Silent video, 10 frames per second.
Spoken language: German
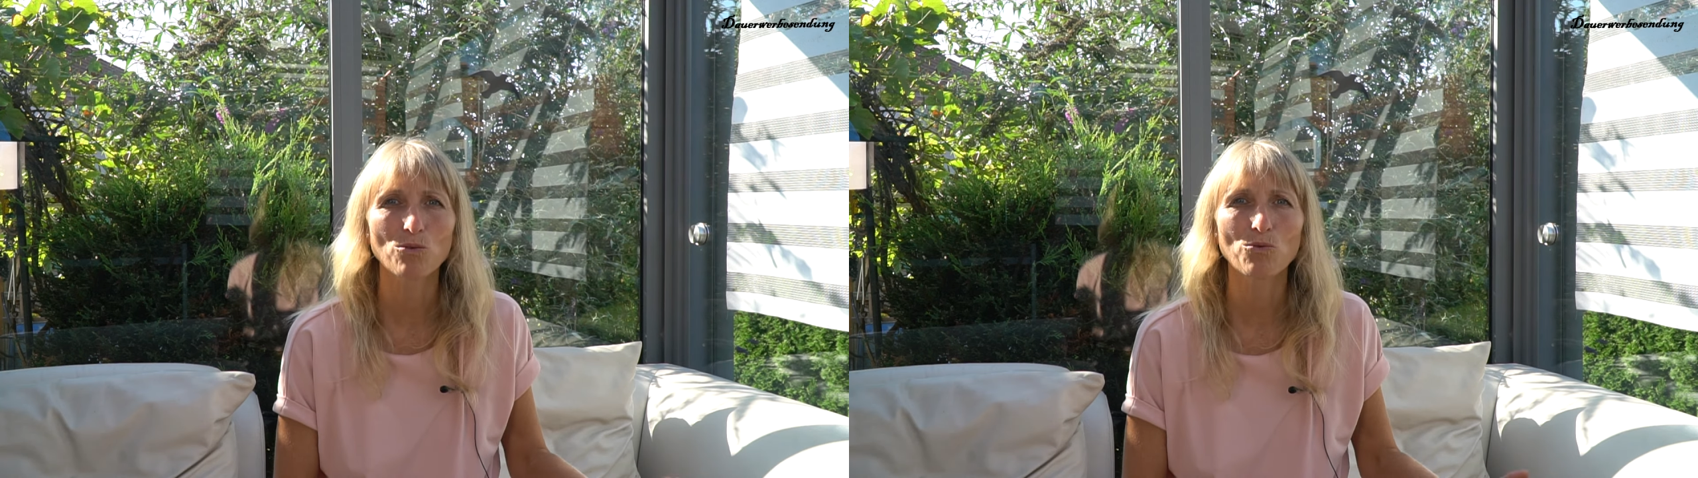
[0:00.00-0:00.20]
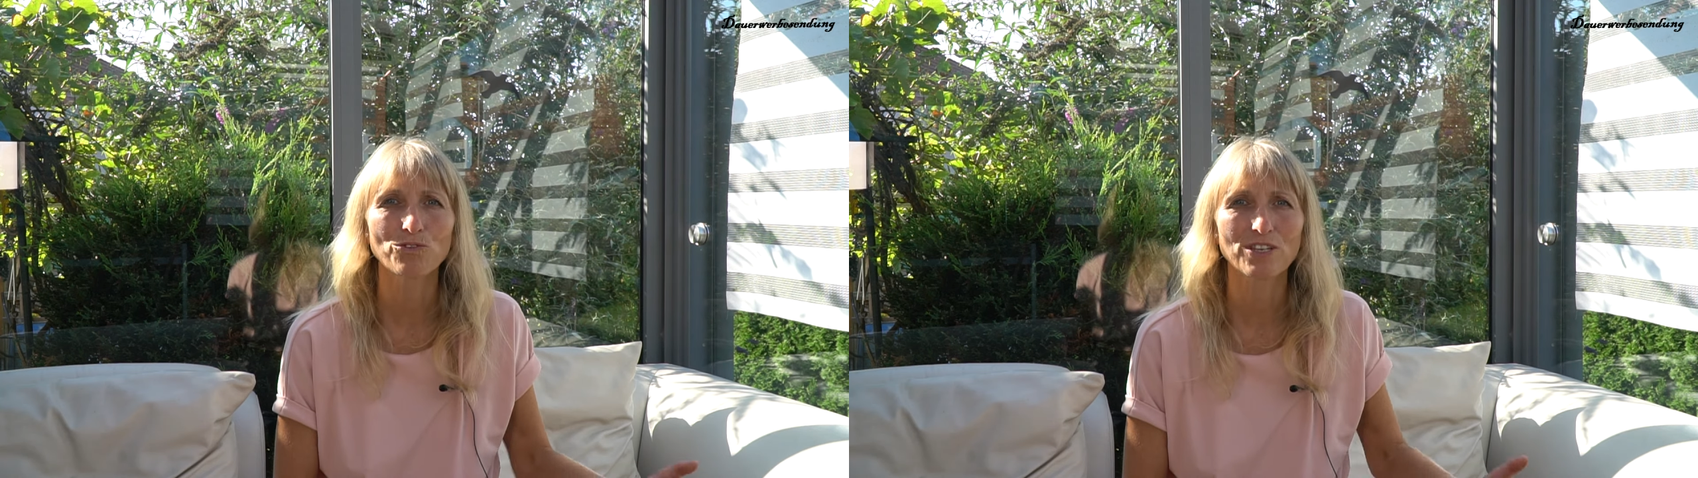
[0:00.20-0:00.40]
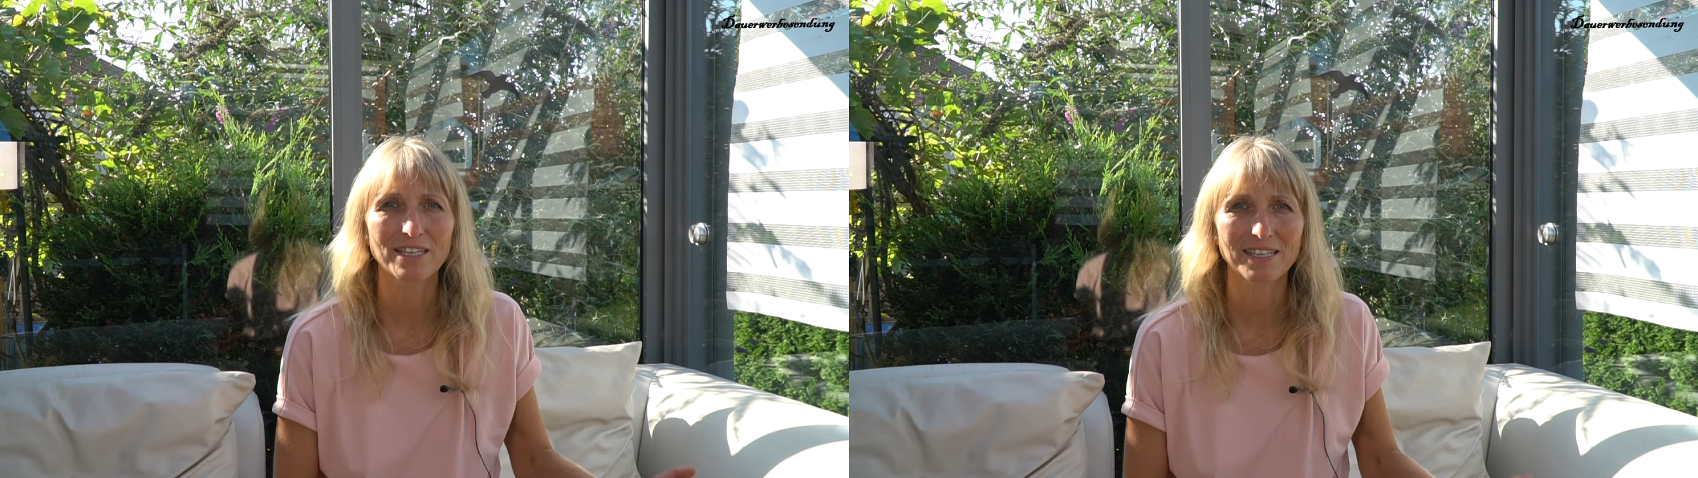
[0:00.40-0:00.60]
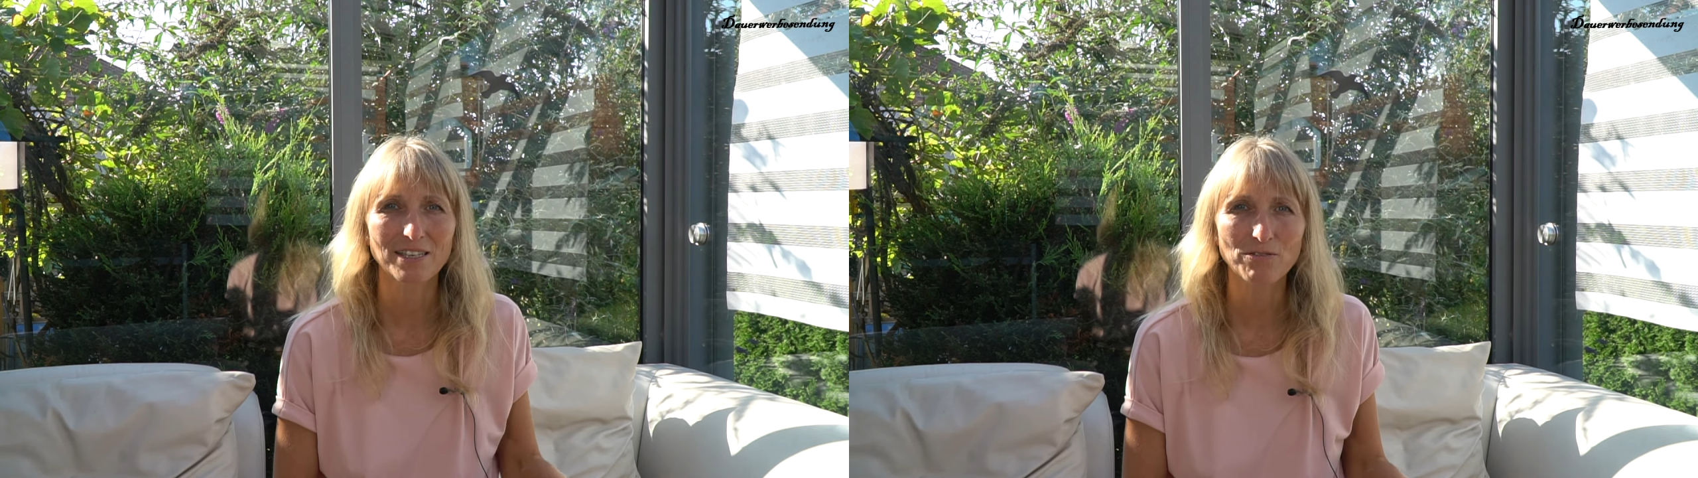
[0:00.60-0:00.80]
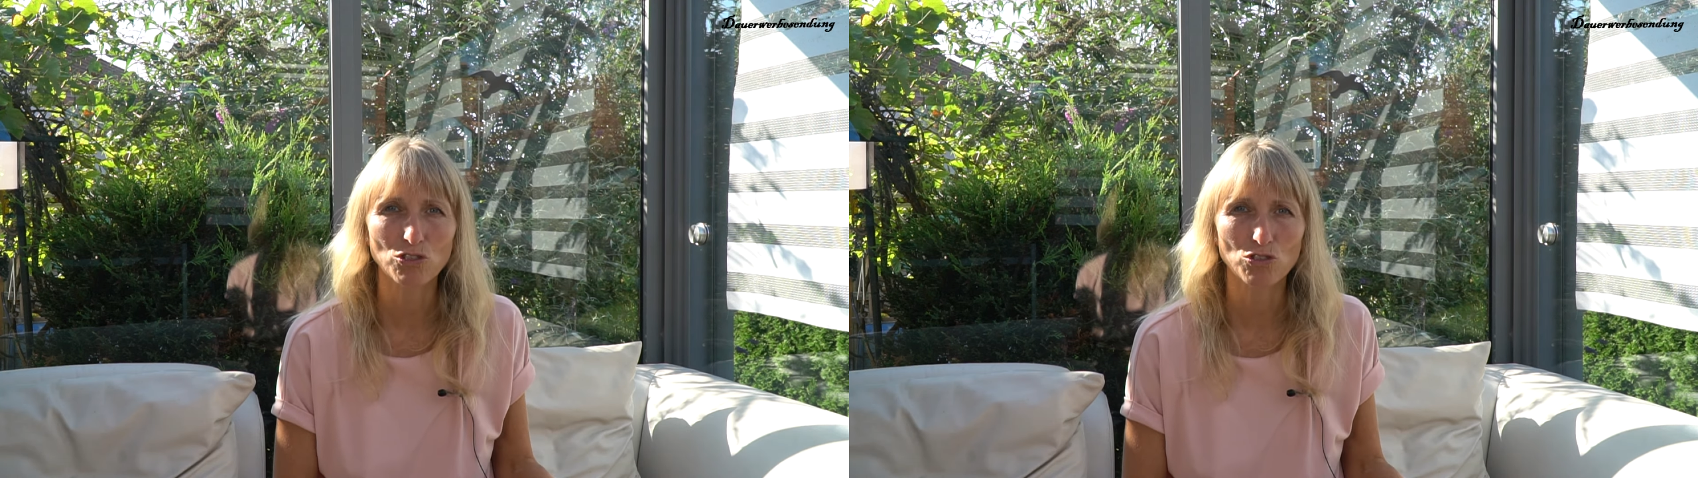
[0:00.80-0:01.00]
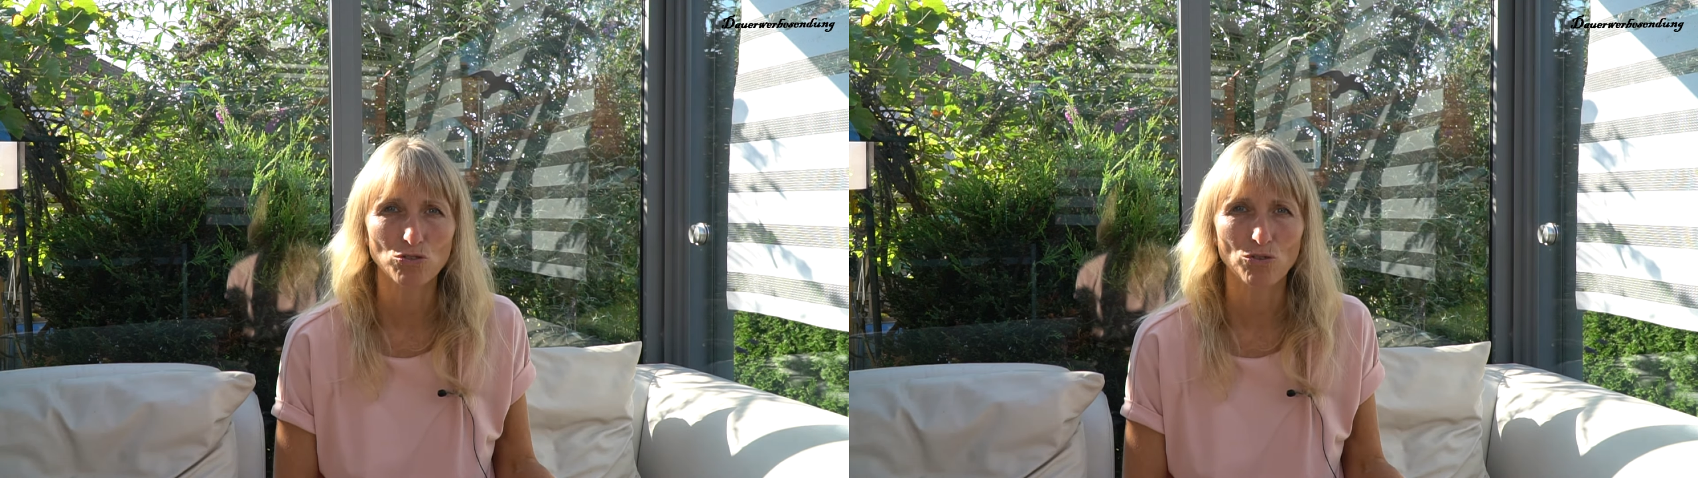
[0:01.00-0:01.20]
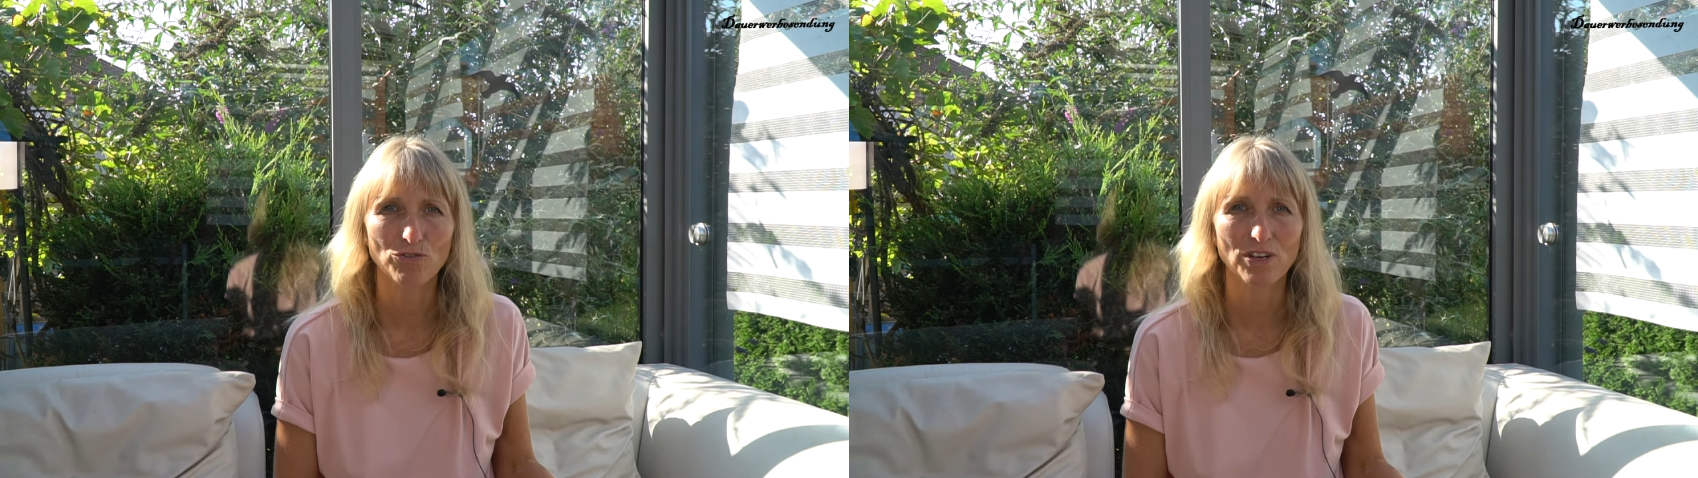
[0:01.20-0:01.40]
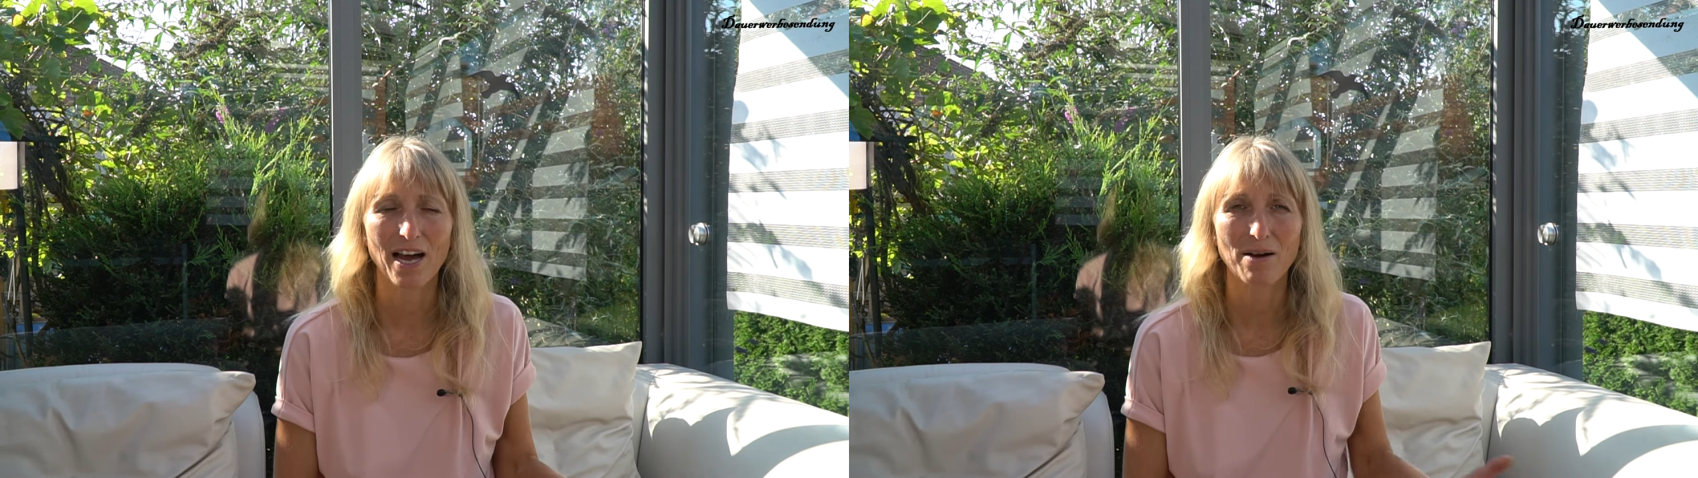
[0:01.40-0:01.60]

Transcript: so viel Giftstoffe,